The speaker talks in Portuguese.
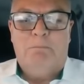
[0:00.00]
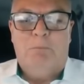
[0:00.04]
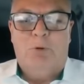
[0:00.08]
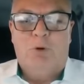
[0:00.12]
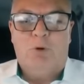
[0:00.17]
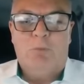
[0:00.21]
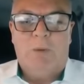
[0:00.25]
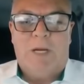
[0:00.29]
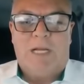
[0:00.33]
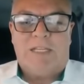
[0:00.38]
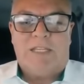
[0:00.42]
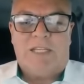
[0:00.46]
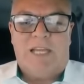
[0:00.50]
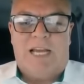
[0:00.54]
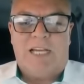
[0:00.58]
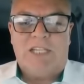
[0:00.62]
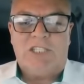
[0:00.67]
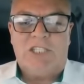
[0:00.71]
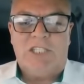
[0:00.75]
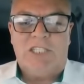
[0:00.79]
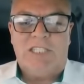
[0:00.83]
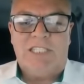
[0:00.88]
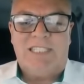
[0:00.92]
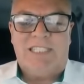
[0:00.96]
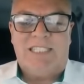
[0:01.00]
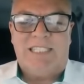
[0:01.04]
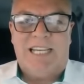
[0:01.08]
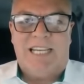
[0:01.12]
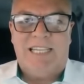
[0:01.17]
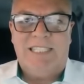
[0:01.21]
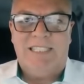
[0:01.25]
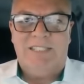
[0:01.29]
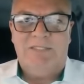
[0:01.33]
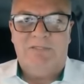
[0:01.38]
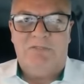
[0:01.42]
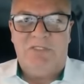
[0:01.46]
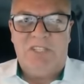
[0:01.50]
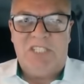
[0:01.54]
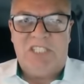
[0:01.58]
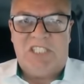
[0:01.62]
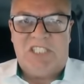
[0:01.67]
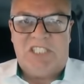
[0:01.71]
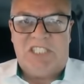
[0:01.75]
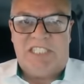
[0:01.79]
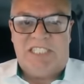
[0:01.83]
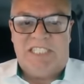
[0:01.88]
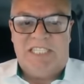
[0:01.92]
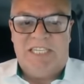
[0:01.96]
por uma taxa de
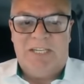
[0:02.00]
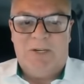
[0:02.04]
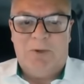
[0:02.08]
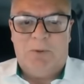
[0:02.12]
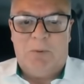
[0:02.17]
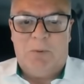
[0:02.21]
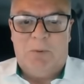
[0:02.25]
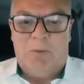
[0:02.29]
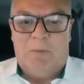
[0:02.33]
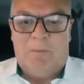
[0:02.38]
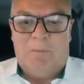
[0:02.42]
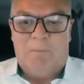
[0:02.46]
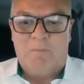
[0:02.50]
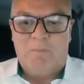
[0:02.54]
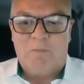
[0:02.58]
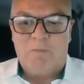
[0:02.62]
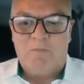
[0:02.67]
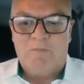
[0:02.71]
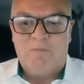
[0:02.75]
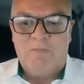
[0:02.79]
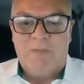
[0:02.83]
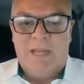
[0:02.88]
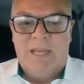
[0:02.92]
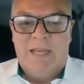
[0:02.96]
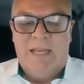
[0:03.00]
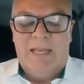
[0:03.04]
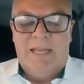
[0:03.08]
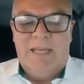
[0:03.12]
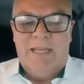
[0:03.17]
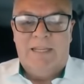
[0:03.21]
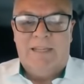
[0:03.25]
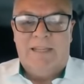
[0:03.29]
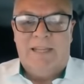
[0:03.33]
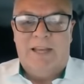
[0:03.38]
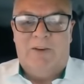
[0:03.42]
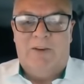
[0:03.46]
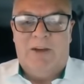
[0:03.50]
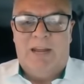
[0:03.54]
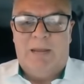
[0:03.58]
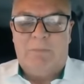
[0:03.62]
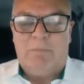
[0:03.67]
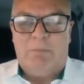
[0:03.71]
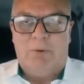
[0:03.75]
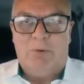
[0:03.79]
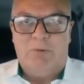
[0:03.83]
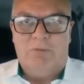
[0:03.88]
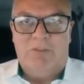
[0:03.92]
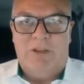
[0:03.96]
6,25%. Então ela
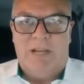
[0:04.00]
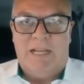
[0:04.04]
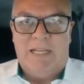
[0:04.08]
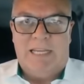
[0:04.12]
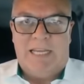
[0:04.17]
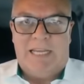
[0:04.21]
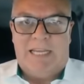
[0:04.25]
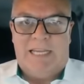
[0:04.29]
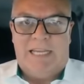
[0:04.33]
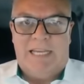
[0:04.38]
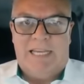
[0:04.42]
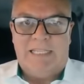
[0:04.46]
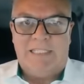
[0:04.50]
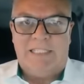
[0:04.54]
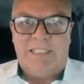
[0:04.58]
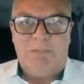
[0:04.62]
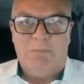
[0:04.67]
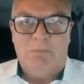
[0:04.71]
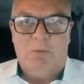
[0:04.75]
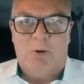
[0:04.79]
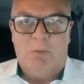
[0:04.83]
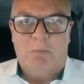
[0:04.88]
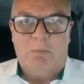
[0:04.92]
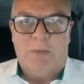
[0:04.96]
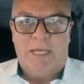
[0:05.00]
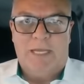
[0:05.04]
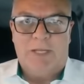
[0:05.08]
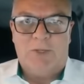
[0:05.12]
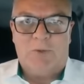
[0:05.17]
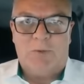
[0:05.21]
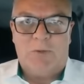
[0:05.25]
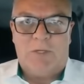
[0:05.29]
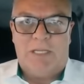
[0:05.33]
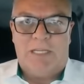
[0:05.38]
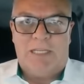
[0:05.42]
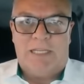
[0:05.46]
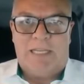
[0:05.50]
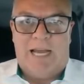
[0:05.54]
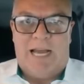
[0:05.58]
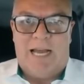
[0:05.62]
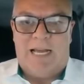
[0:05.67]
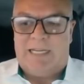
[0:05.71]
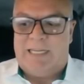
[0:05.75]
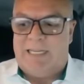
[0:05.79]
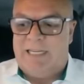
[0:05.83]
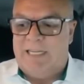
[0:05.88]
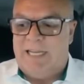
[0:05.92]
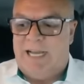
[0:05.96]
aproveita aqui esse momento que
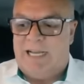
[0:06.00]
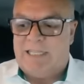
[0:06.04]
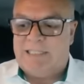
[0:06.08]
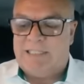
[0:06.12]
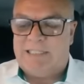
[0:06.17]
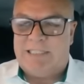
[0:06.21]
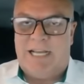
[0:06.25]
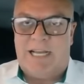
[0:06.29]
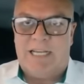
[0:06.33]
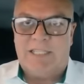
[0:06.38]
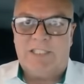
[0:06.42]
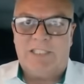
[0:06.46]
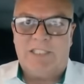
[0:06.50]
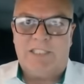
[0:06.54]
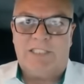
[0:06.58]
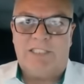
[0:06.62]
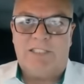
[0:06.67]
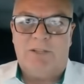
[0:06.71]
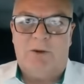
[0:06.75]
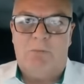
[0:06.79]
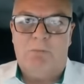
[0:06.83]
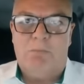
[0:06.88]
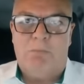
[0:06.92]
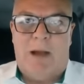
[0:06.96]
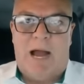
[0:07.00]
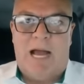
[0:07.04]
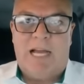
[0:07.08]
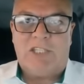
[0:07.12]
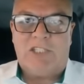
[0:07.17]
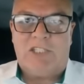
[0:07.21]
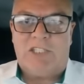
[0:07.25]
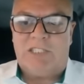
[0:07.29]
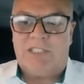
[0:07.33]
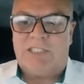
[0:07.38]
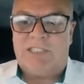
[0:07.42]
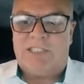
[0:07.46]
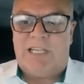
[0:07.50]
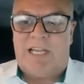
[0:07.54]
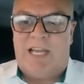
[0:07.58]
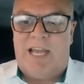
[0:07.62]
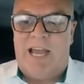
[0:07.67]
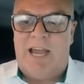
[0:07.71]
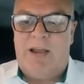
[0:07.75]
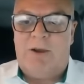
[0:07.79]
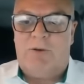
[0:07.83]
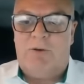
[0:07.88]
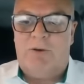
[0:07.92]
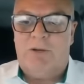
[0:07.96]
tá que as taxas estão baixas,
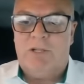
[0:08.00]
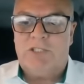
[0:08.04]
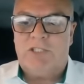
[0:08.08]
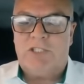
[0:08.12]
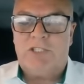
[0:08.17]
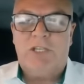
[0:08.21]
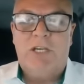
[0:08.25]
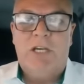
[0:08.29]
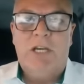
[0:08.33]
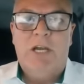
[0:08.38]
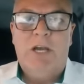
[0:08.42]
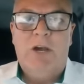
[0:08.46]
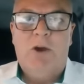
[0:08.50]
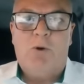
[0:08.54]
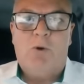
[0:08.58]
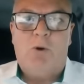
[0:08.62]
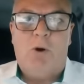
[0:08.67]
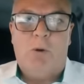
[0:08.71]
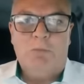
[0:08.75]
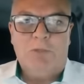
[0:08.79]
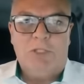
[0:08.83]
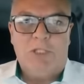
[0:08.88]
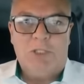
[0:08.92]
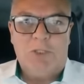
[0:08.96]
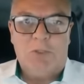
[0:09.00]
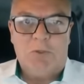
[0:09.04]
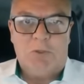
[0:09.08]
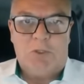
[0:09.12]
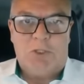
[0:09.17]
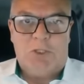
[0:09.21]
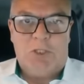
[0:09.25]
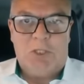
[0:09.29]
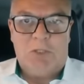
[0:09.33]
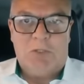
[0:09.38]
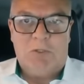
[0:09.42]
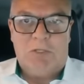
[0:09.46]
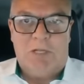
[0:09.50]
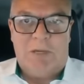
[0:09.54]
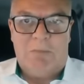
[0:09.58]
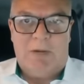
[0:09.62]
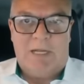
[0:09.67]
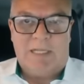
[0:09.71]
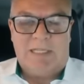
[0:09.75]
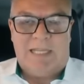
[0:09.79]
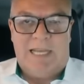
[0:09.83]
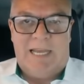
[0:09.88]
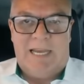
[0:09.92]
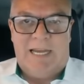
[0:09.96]
recorde, como diz o título da
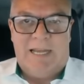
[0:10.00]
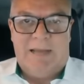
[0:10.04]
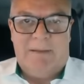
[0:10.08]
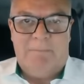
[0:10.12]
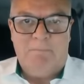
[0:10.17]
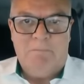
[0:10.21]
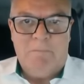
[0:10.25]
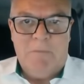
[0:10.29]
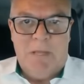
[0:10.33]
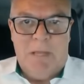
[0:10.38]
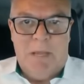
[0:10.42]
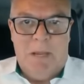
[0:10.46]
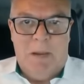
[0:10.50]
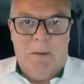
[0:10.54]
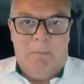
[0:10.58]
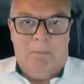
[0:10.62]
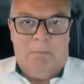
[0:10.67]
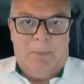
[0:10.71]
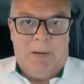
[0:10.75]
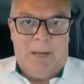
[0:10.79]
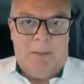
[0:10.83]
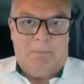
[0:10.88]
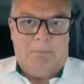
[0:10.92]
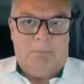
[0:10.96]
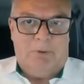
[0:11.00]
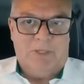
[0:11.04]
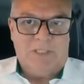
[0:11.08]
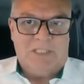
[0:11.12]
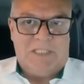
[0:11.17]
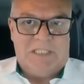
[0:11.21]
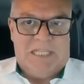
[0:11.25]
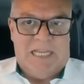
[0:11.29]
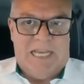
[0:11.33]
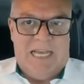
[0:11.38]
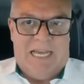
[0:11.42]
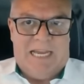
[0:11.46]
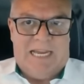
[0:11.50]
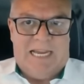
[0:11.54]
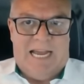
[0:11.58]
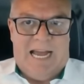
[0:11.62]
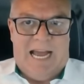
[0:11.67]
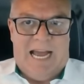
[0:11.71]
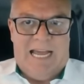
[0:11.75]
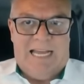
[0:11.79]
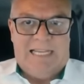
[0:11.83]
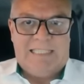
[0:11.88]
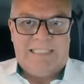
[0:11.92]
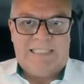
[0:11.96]
matéria, para
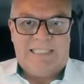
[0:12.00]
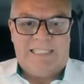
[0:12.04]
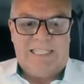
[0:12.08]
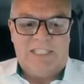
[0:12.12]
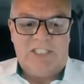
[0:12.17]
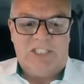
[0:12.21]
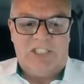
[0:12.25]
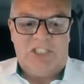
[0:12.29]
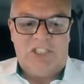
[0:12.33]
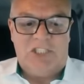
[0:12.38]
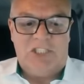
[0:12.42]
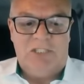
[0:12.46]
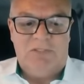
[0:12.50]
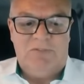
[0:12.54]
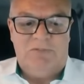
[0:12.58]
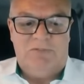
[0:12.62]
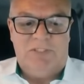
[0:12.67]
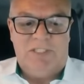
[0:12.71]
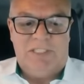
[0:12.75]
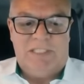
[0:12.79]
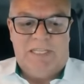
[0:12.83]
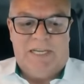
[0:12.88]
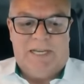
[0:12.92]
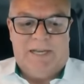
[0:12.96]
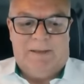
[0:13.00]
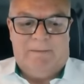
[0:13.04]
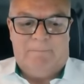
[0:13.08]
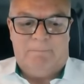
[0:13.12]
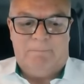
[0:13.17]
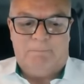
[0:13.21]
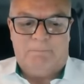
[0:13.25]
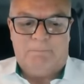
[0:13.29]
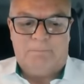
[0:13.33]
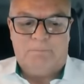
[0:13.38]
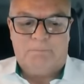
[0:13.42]
postergar essa dívida